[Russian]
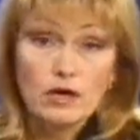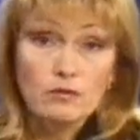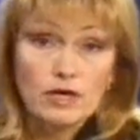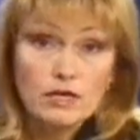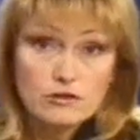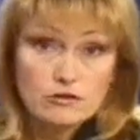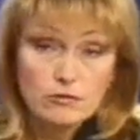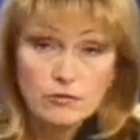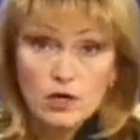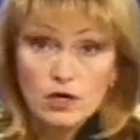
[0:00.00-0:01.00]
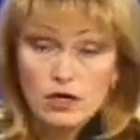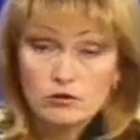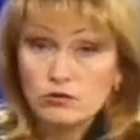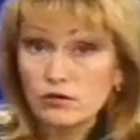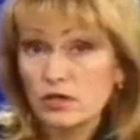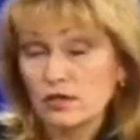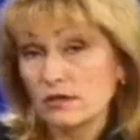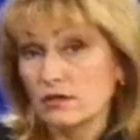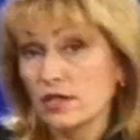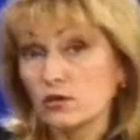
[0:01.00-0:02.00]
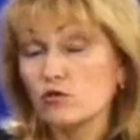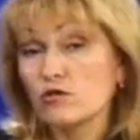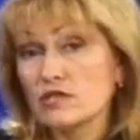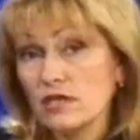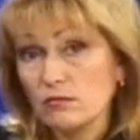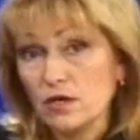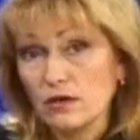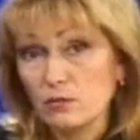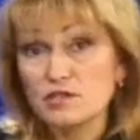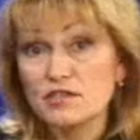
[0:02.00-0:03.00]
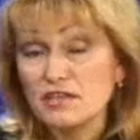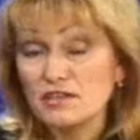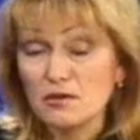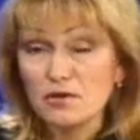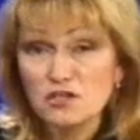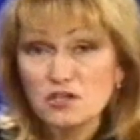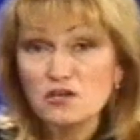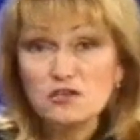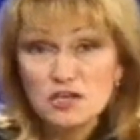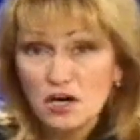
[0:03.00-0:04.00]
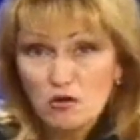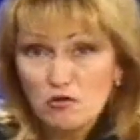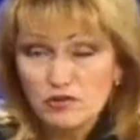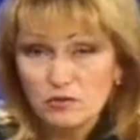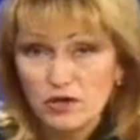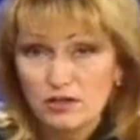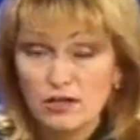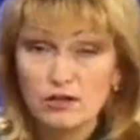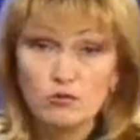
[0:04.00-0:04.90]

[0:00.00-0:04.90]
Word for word: Болезнью, который, э, на которую сам пациент не обращает никакого внимания.